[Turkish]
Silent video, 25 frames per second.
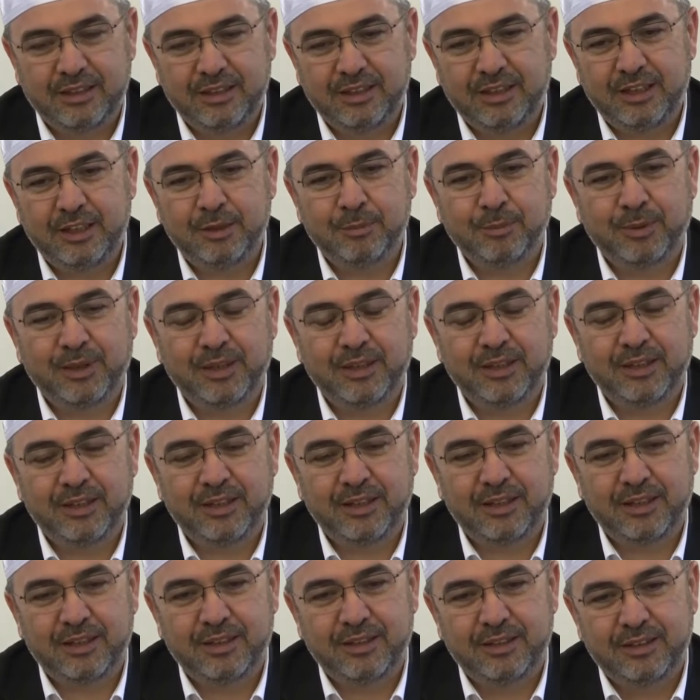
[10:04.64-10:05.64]

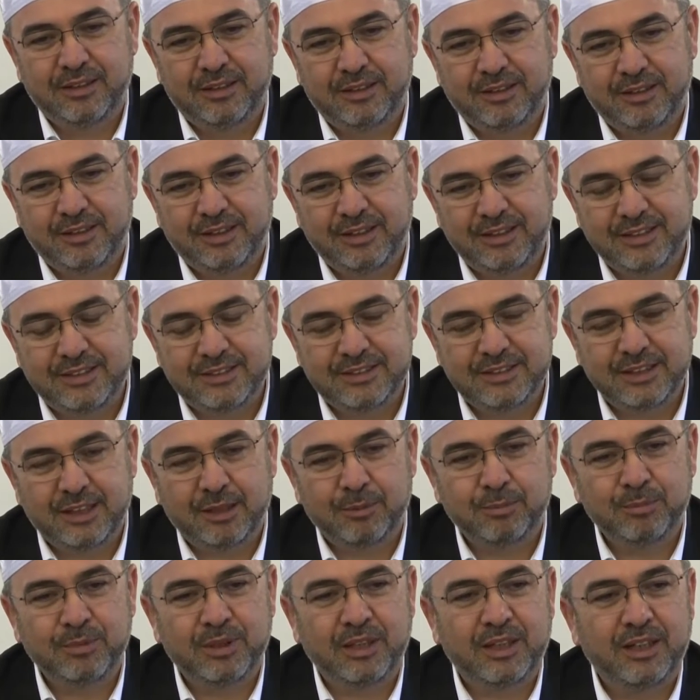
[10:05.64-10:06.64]
imanla,
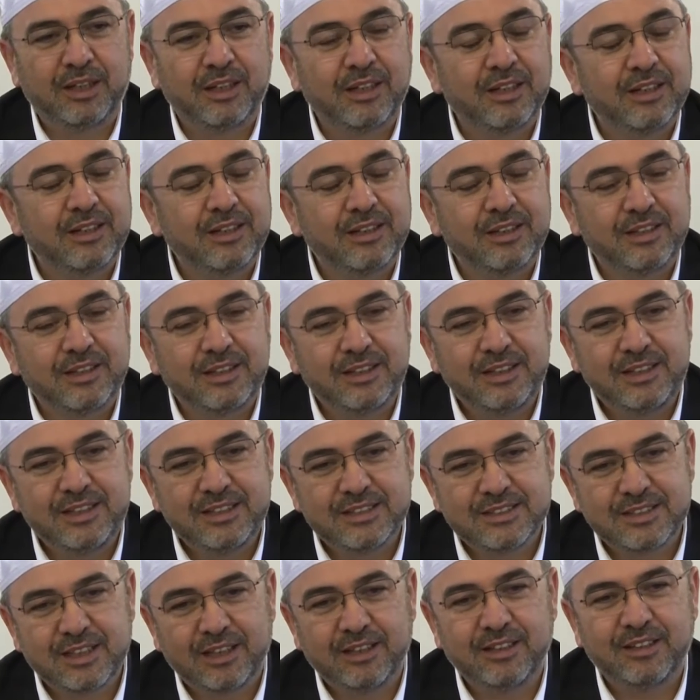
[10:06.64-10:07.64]
İslam'la,
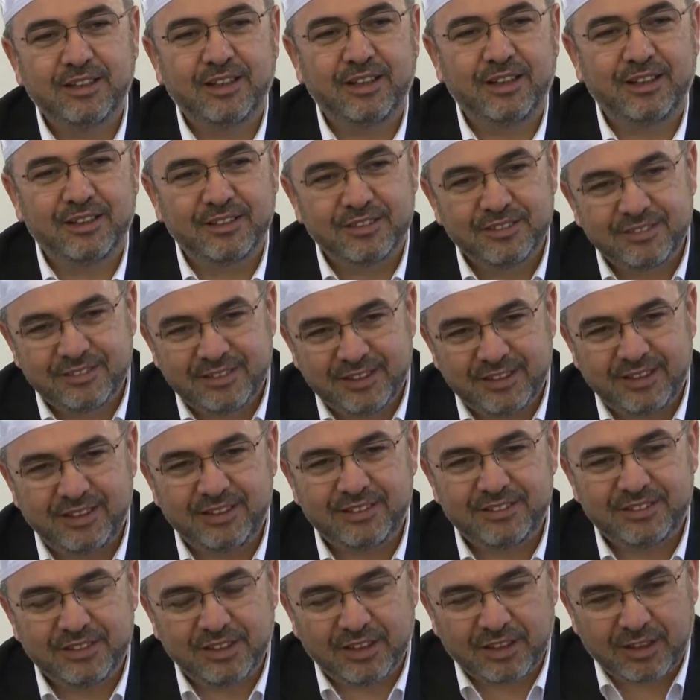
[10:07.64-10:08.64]
ihsanla
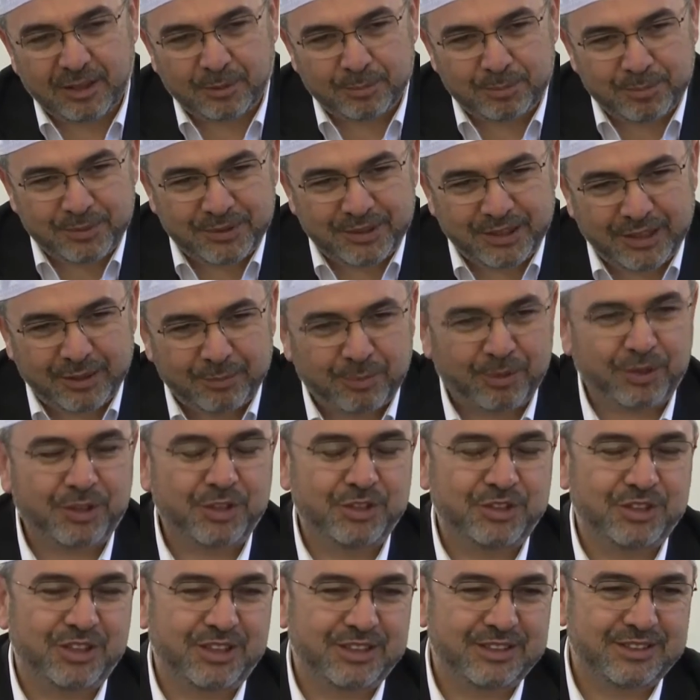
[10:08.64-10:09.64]
dirilt ya Rabbi diye
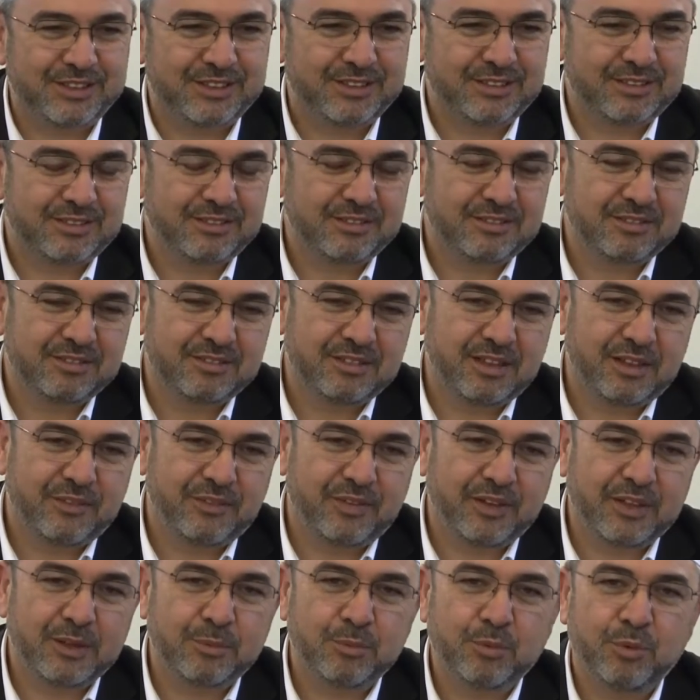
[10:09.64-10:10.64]
bakacağız.
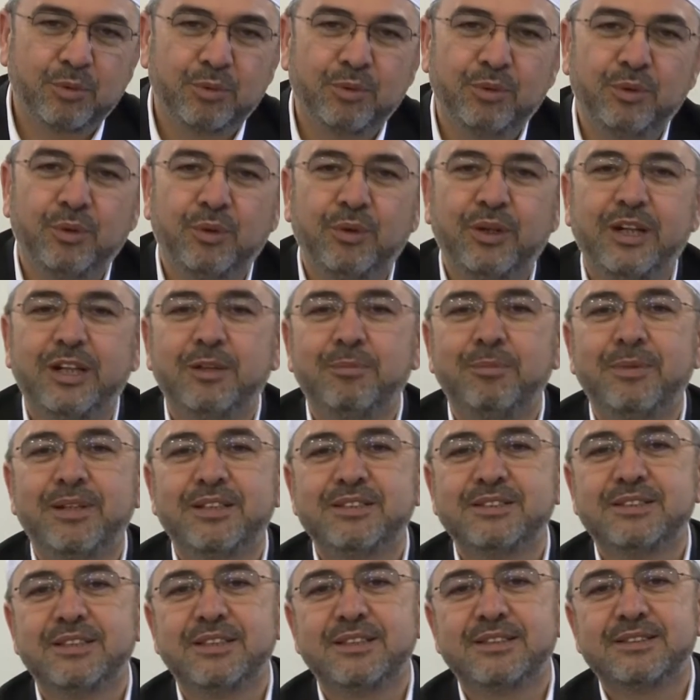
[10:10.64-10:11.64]
Efendim
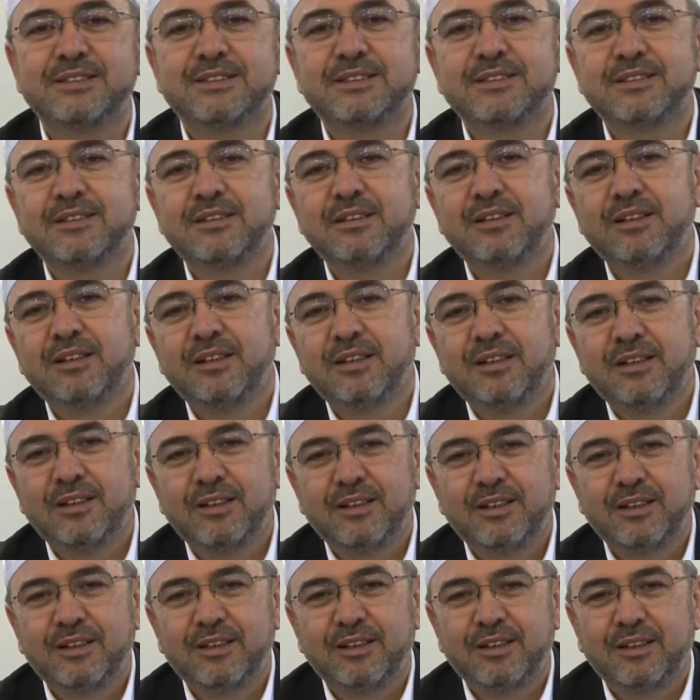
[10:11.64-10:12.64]
öğretmensiniz.
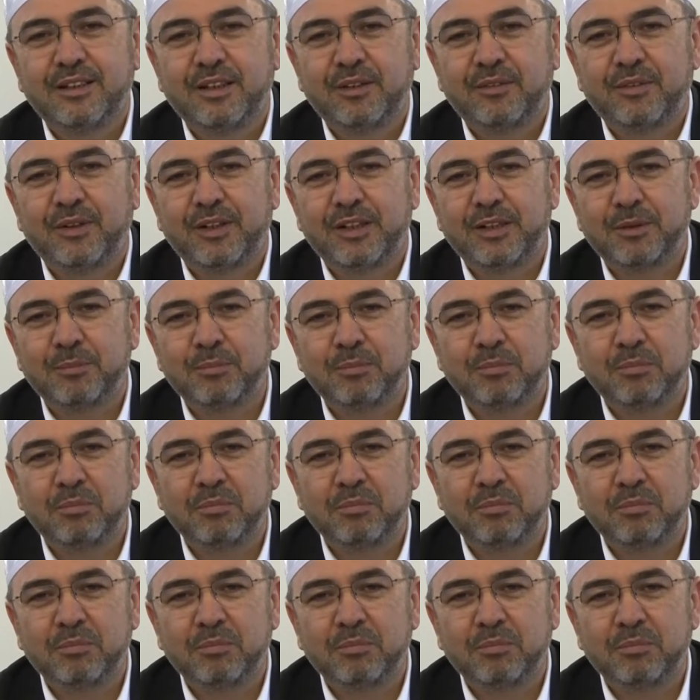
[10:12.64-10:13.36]
Efendim